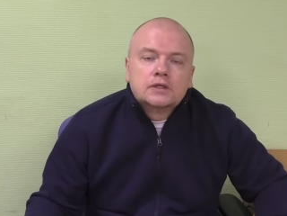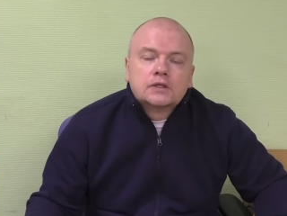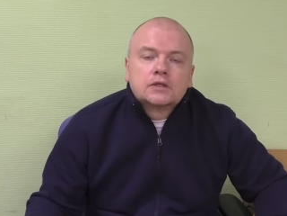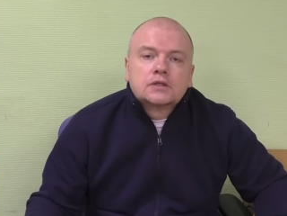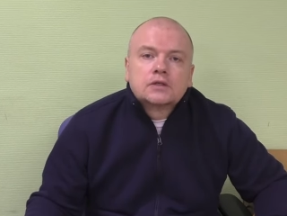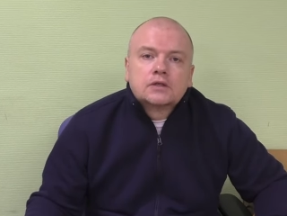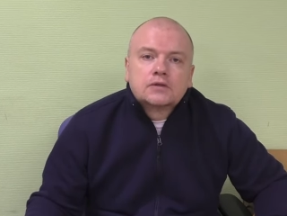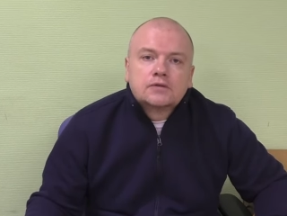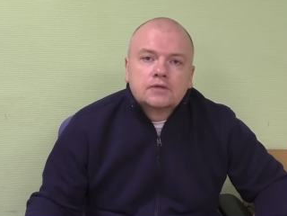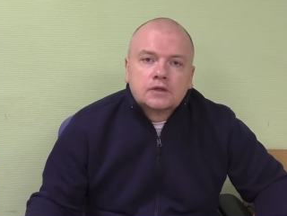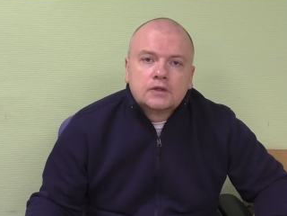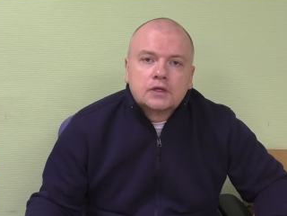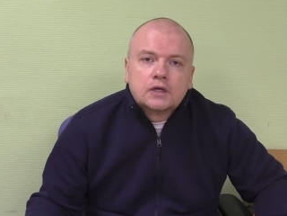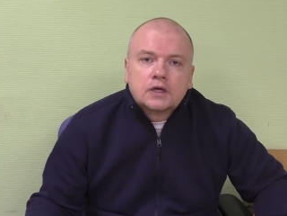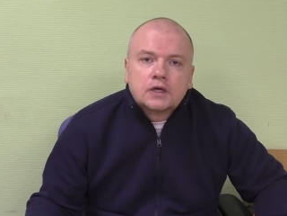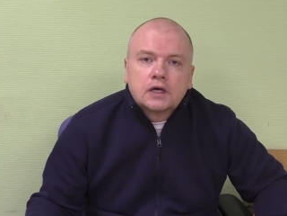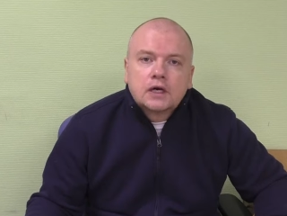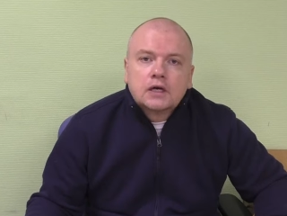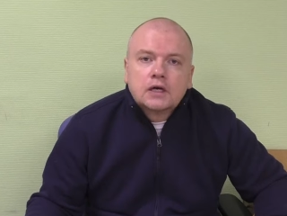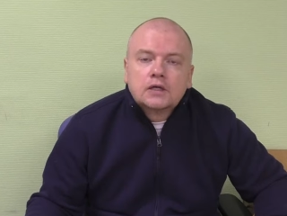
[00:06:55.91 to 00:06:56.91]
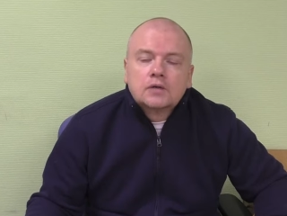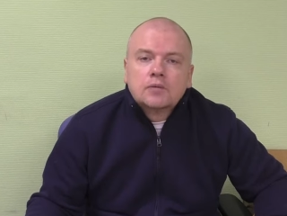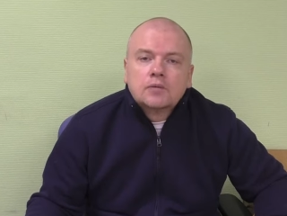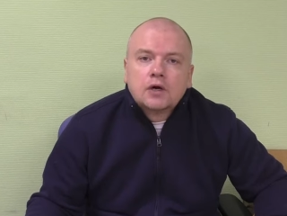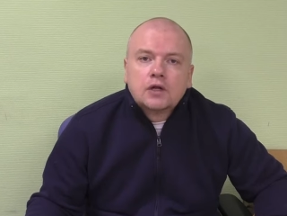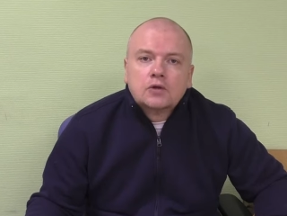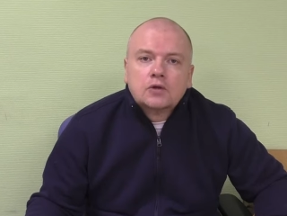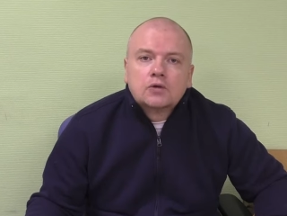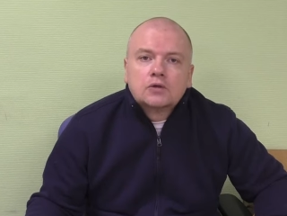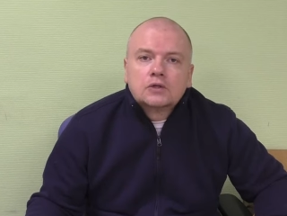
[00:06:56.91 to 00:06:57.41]
это и федора, и
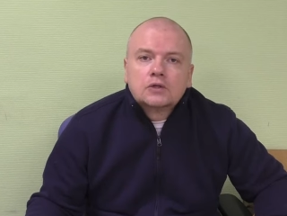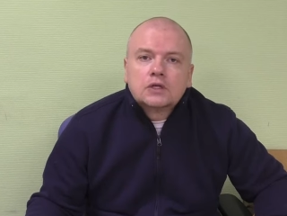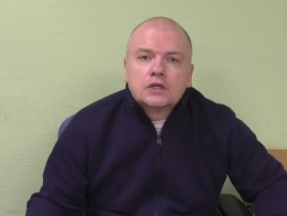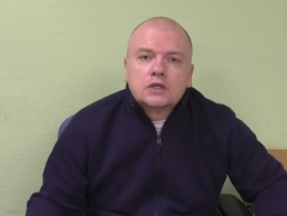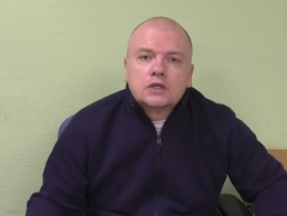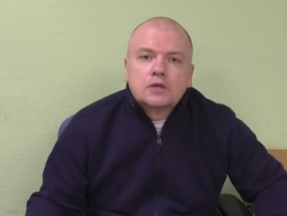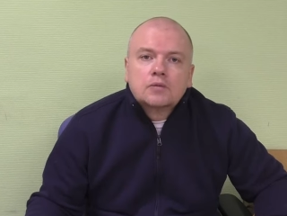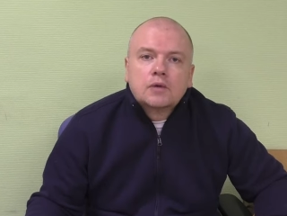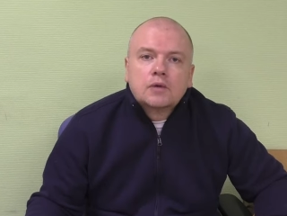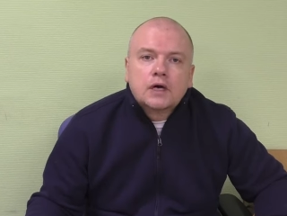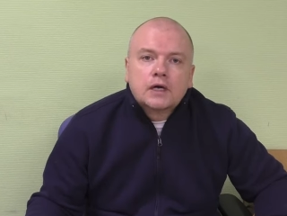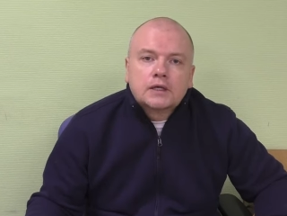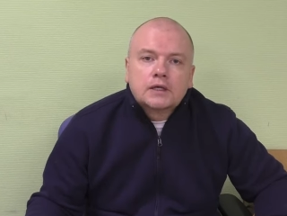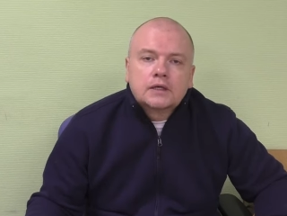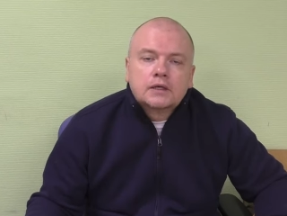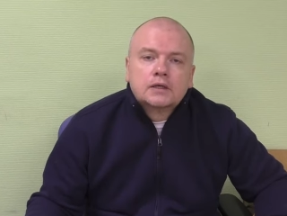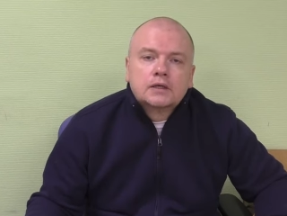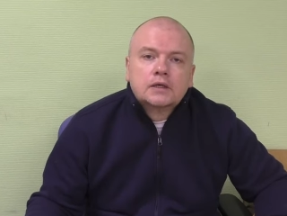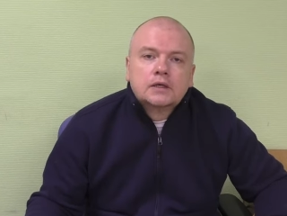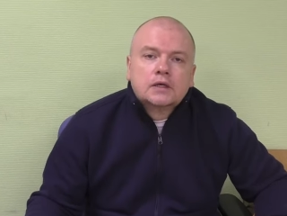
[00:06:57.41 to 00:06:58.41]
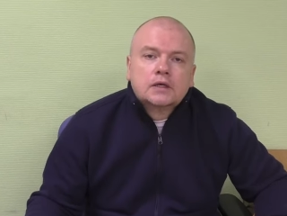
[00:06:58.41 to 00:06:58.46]
баллонки, и махи